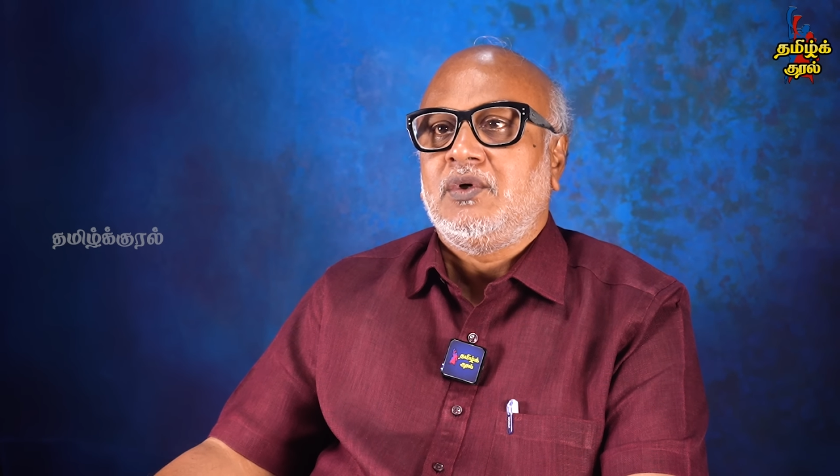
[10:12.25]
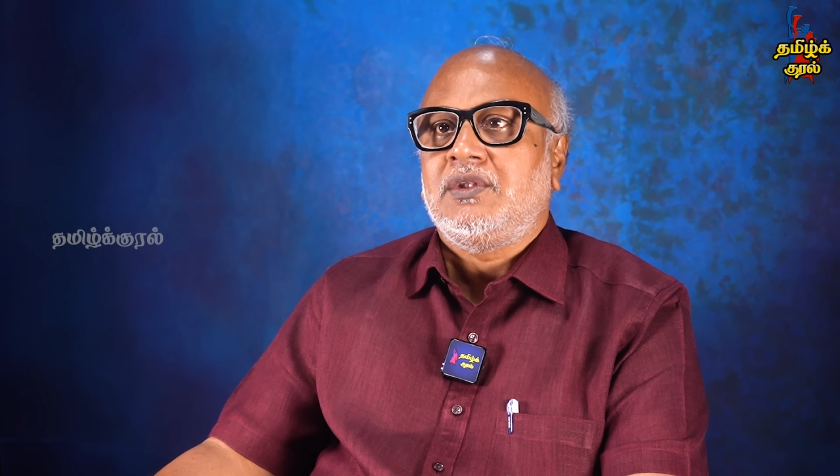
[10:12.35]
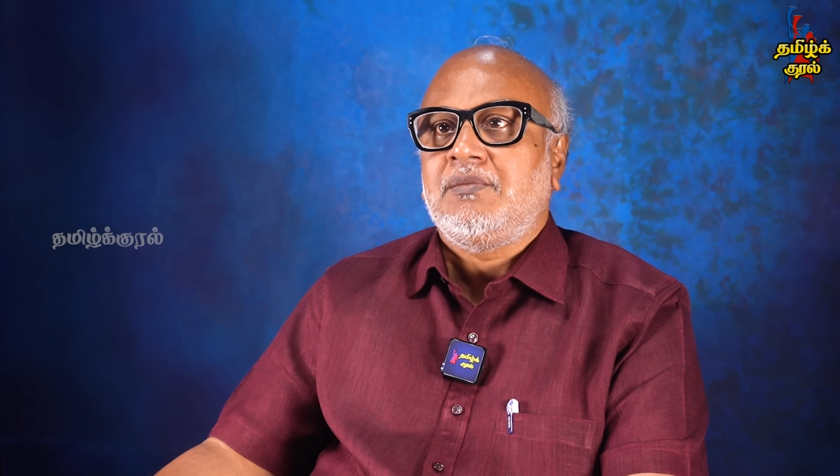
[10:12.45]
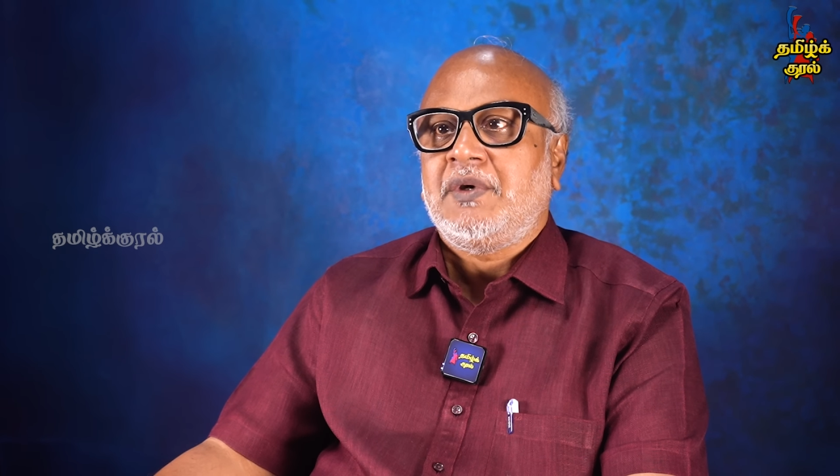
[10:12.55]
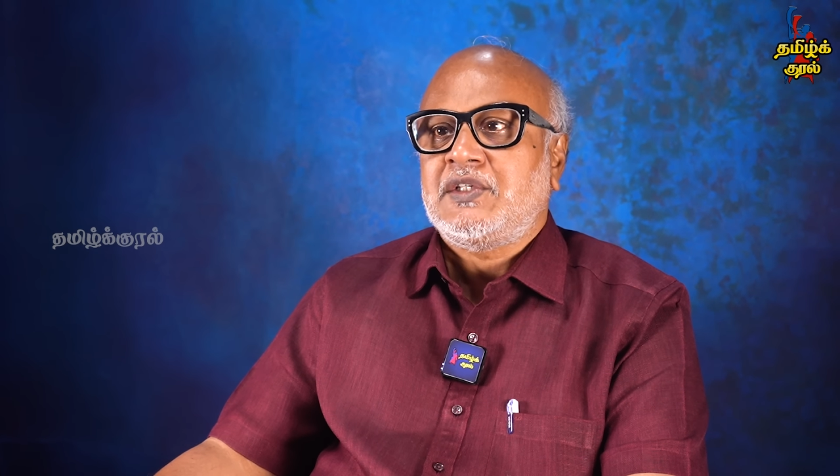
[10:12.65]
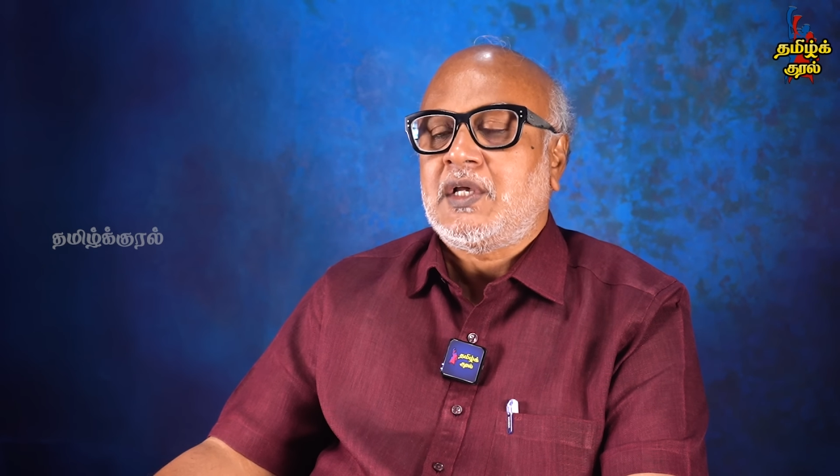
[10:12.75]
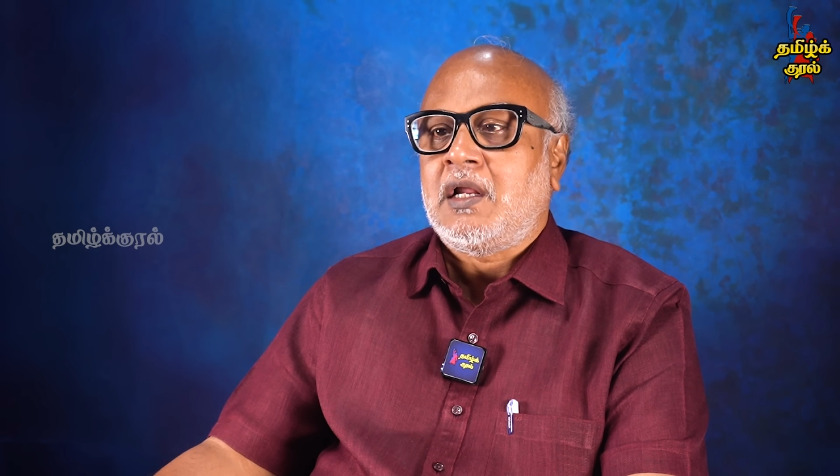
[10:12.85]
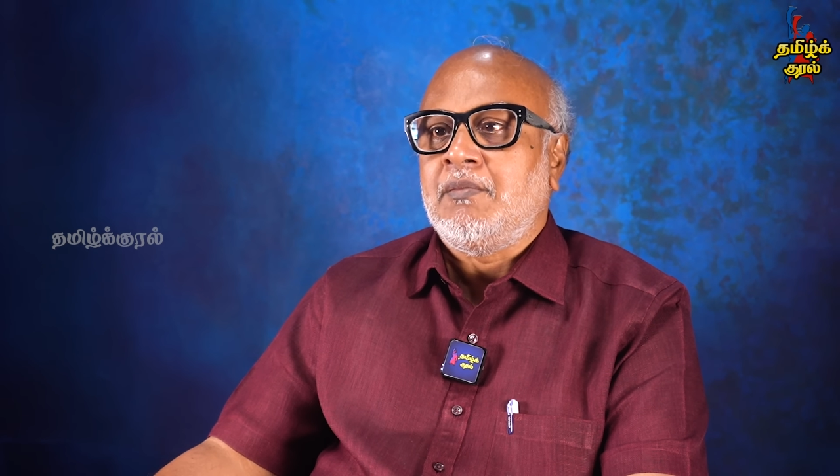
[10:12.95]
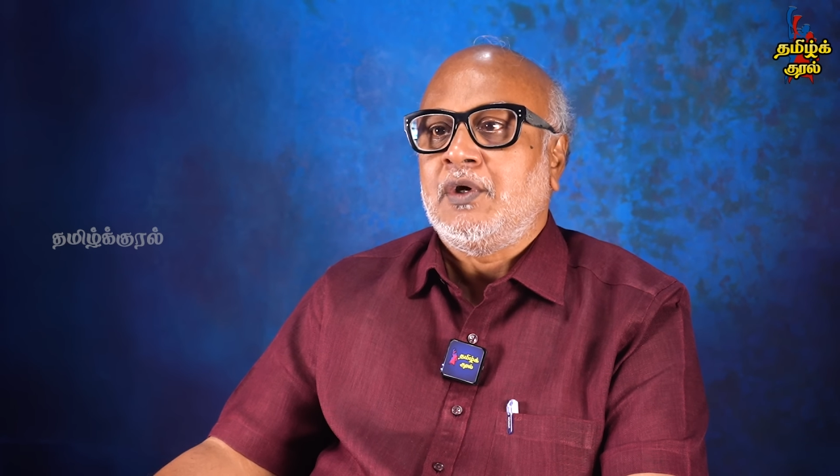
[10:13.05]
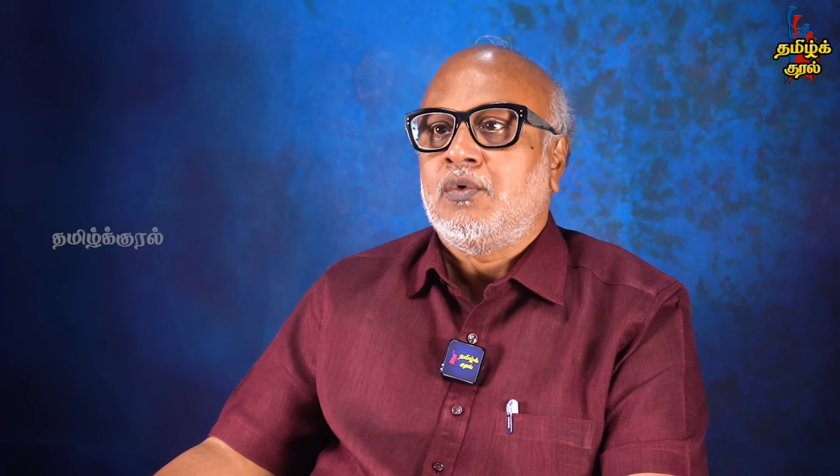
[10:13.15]
குறித்து பேச
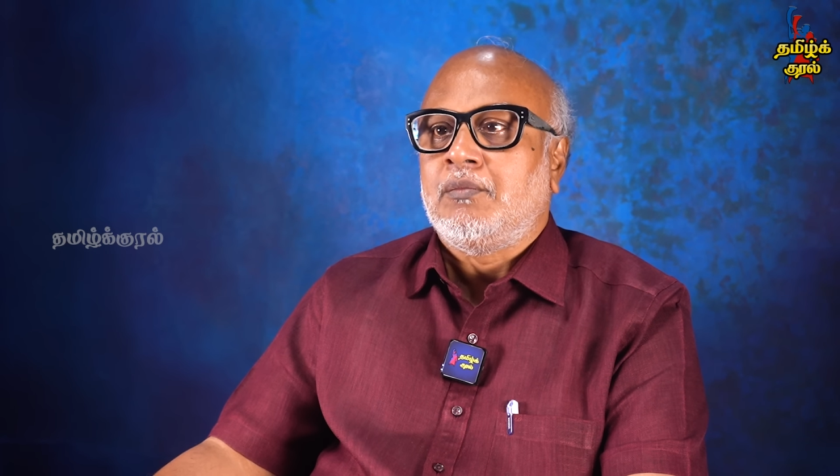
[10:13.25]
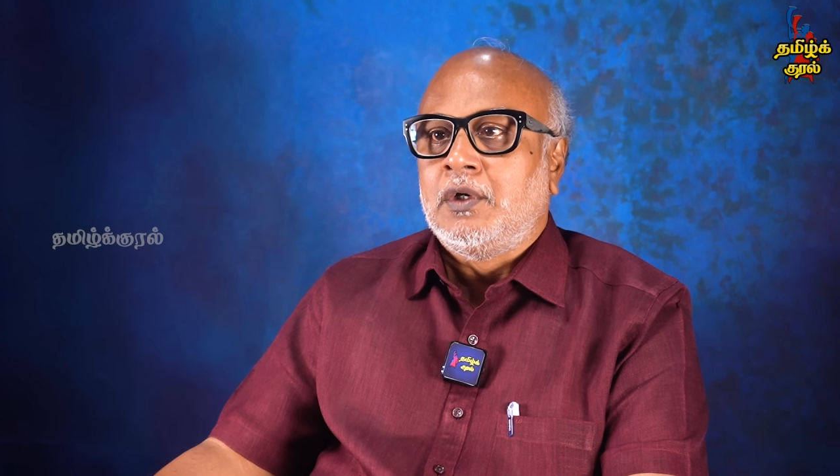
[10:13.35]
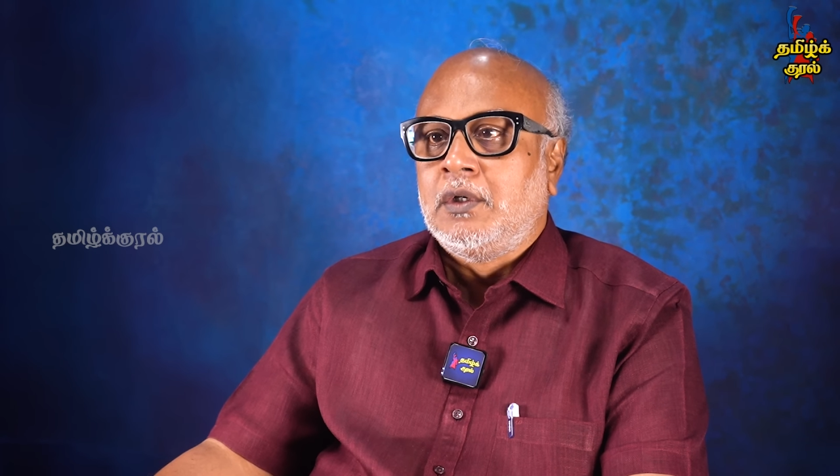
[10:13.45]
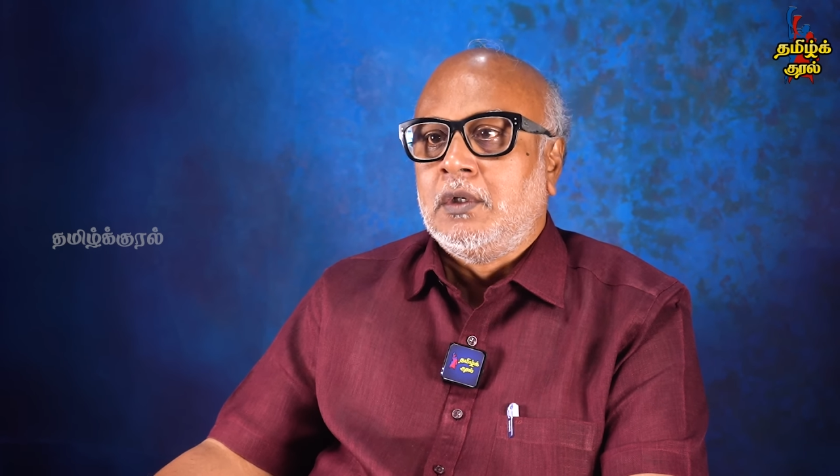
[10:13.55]
ஆரம்பிக்கும்